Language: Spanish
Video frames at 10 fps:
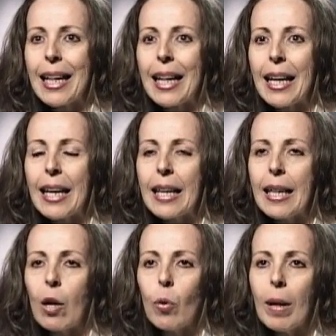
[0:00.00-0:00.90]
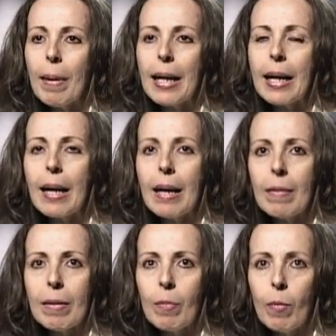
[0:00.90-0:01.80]
que de alguna
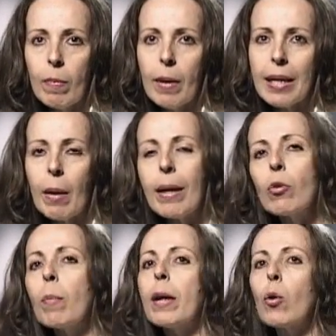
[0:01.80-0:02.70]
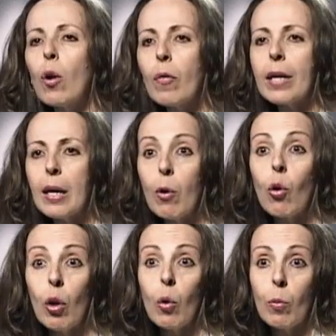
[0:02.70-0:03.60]
manera me establece un vínculo afectivo
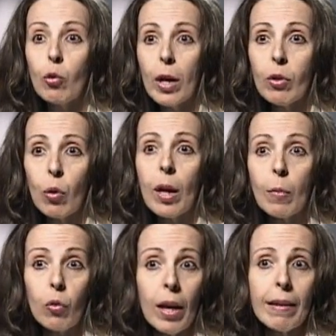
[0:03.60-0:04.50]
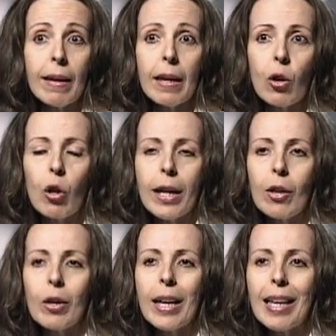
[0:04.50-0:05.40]
con los muchachos o las muchachas en el
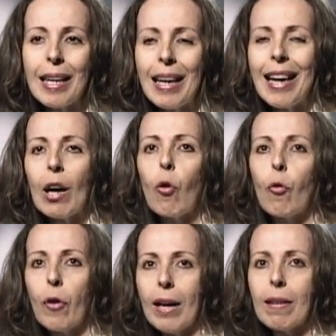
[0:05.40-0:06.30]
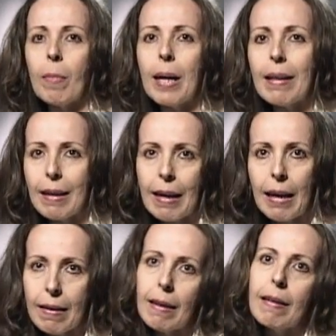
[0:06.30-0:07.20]
colegio y ellas tienen la confianza para
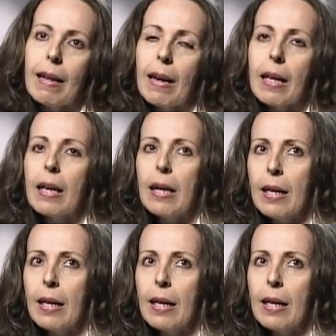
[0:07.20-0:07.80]
acercarse y decirle,